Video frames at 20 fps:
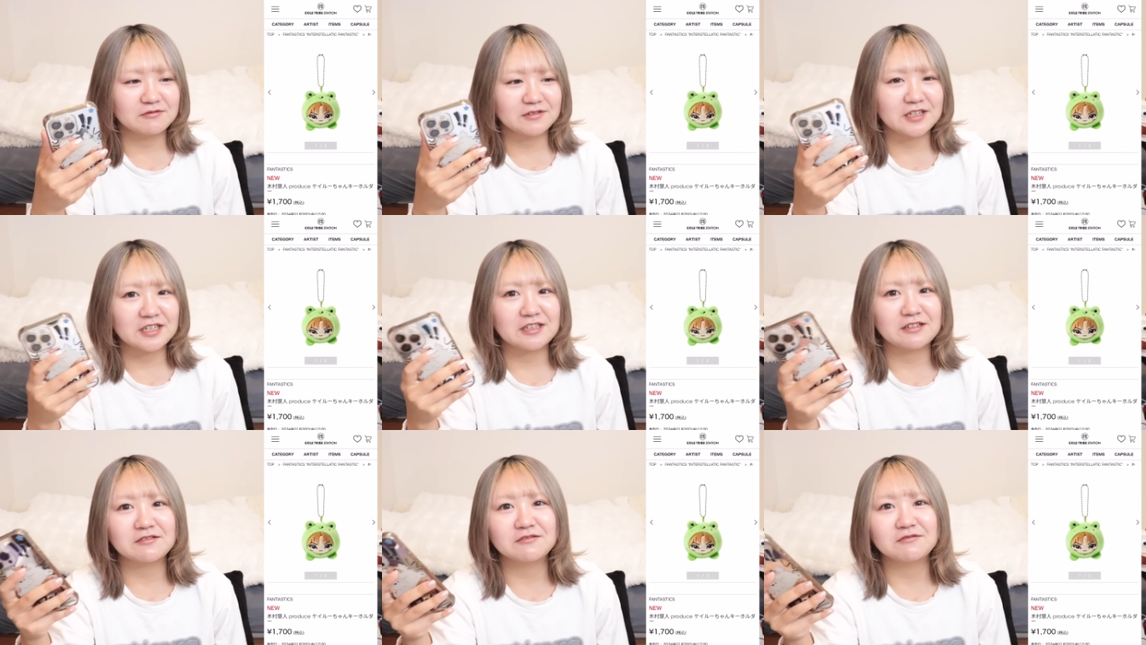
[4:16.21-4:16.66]

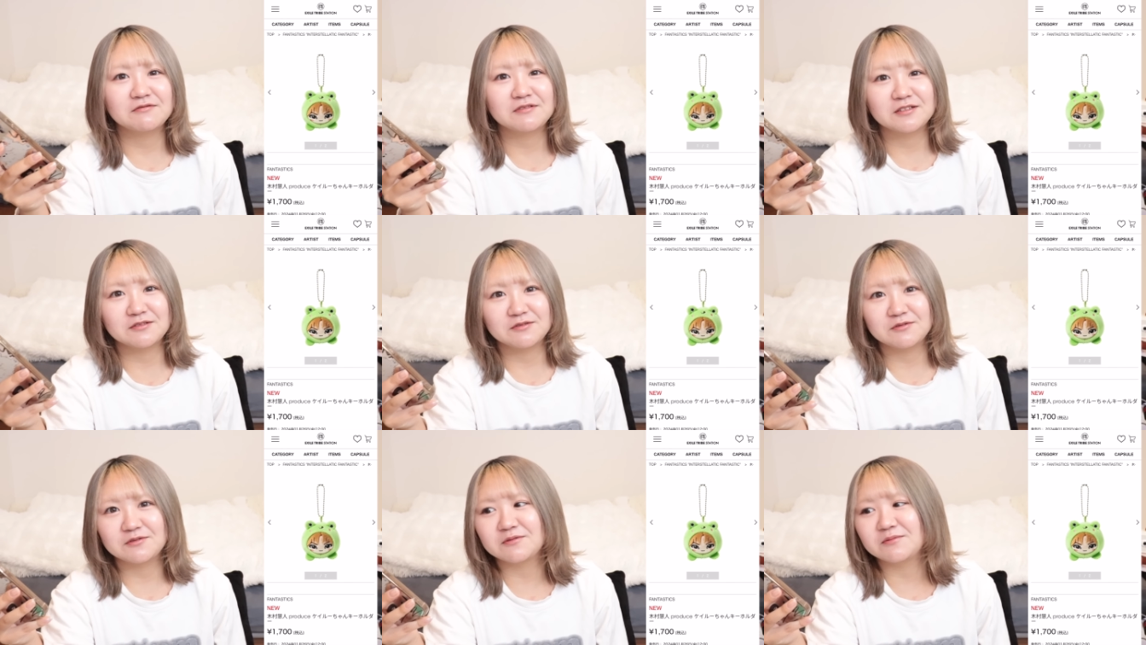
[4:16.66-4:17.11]
台風
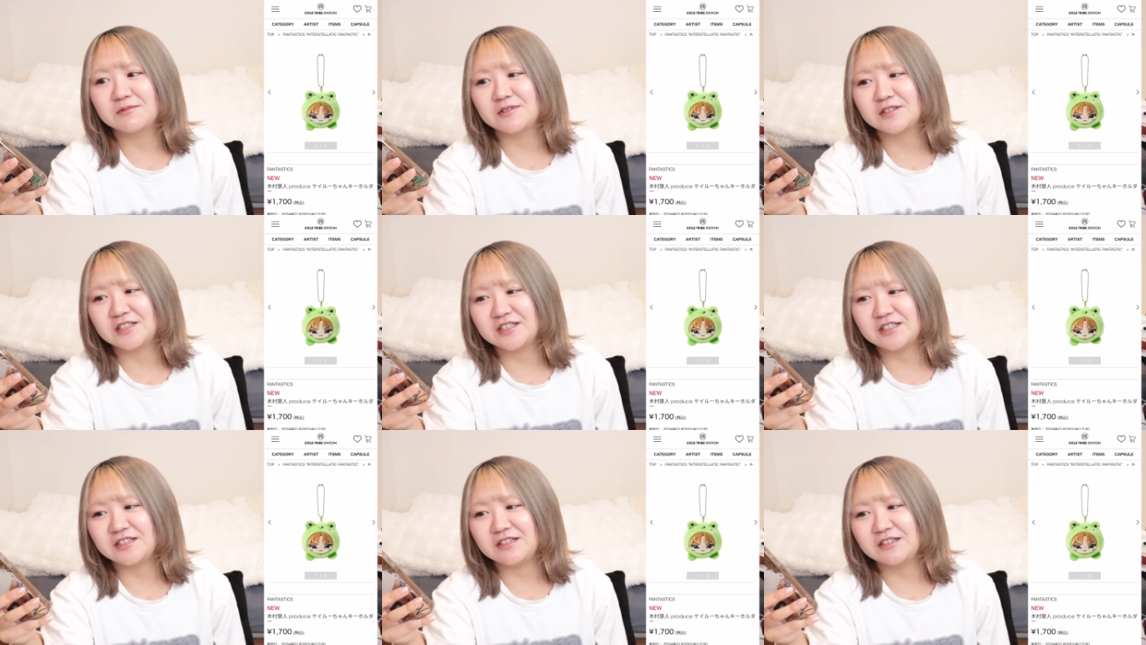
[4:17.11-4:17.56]
ファンのお友
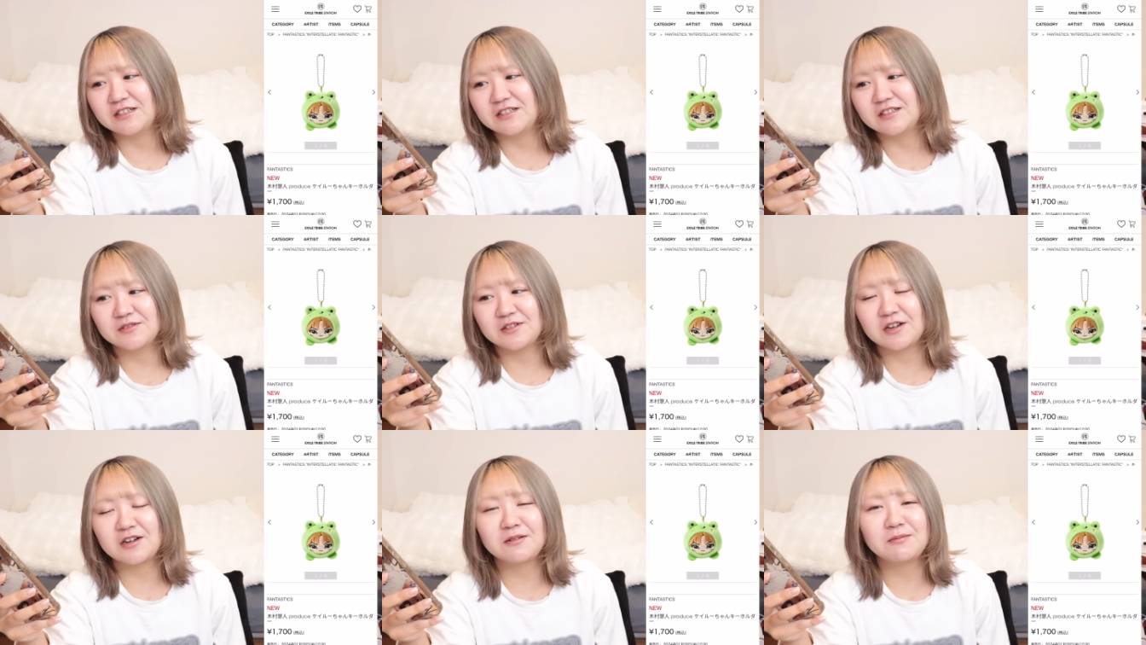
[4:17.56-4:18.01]
達に
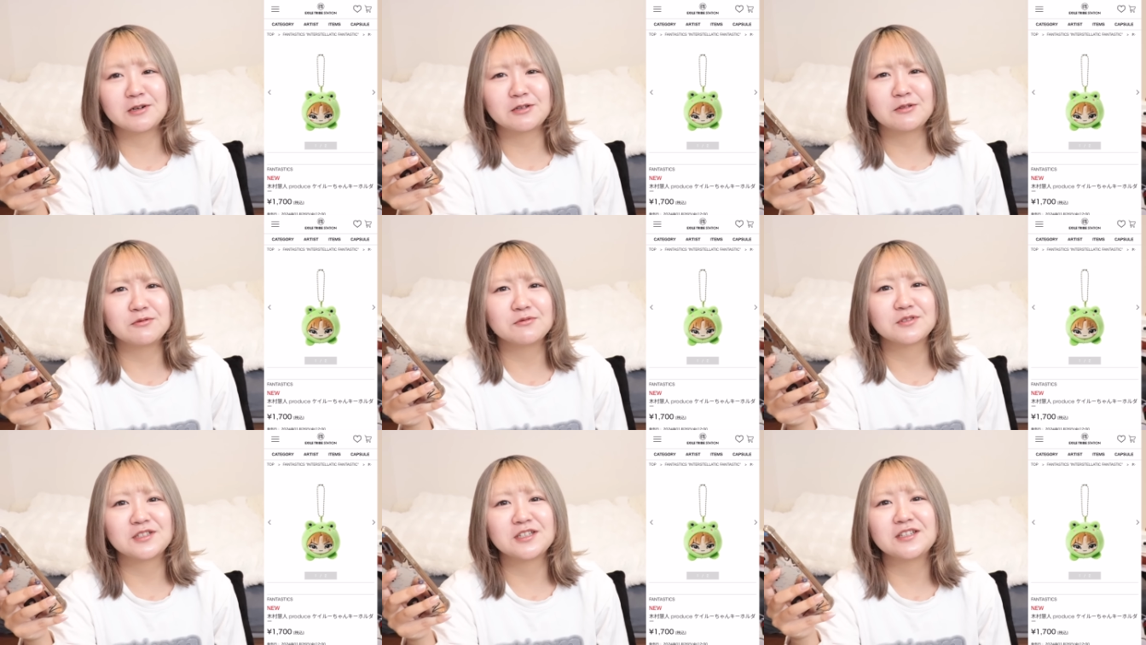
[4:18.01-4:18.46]
半ば
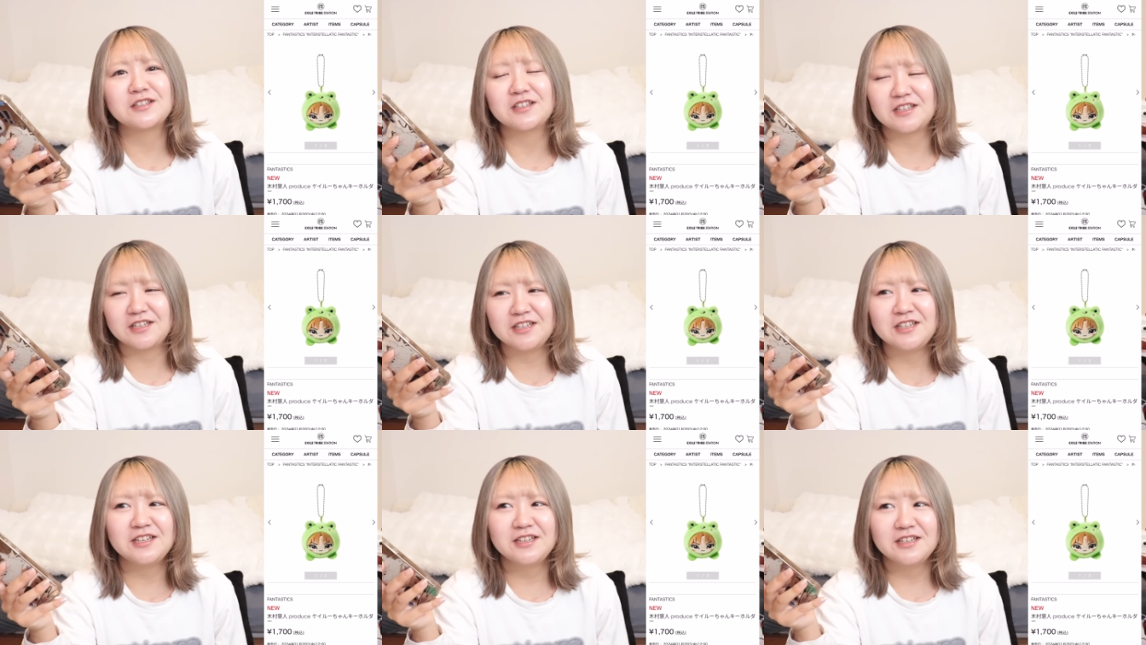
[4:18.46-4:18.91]
強制
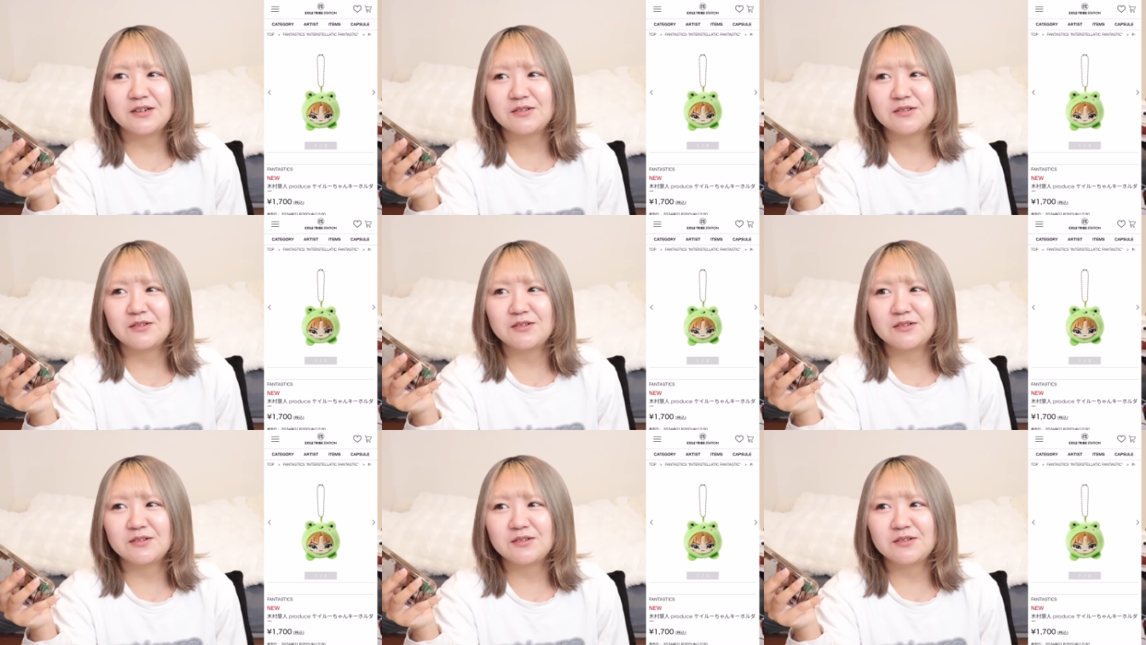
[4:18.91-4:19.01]
的に